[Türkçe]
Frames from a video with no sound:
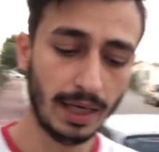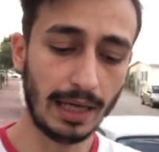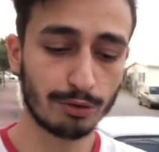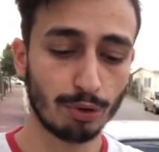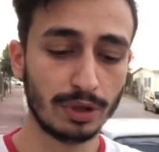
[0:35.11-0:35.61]

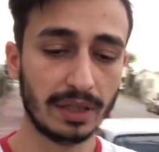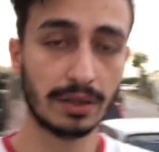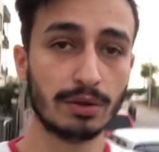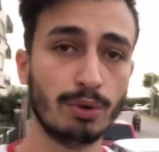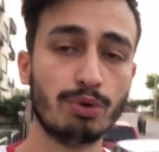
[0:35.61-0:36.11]
En son
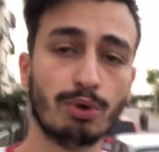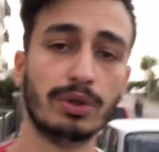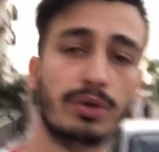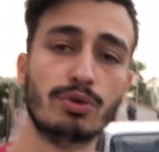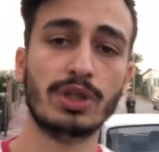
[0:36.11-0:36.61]
yandığında 3,
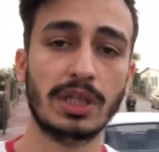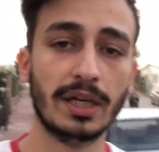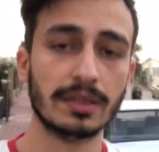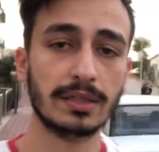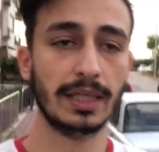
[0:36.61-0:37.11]
ondan önceki
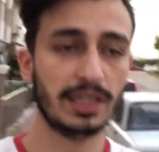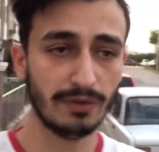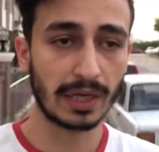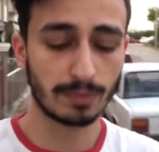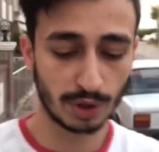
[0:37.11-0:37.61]
yandığında
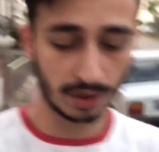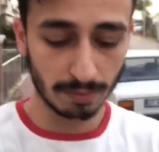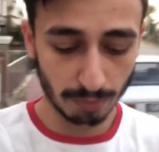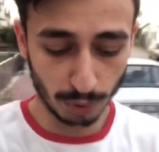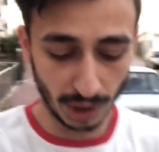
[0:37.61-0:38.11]
2
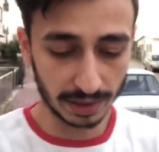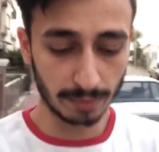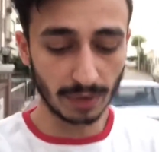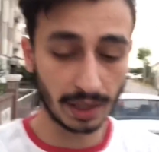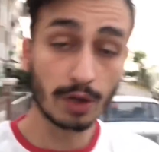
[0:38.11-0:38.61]
vermiştim. Bu
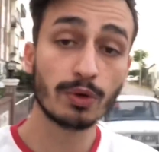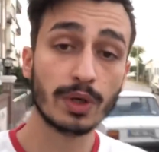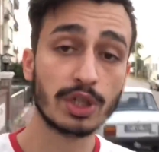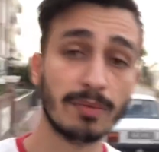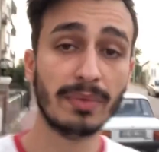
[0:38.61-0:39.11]
yandığımda kaç
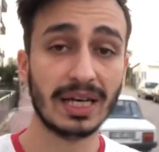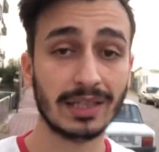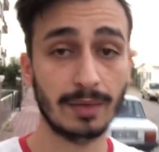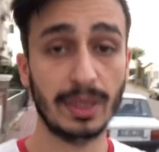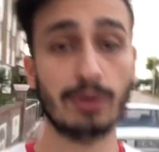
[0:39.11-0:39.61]
vereceğim
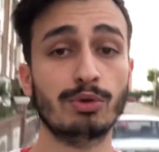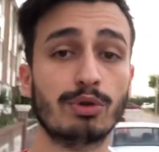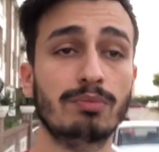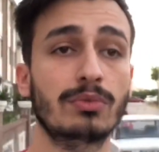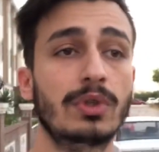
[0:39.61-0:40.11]
merakla bekliyorum.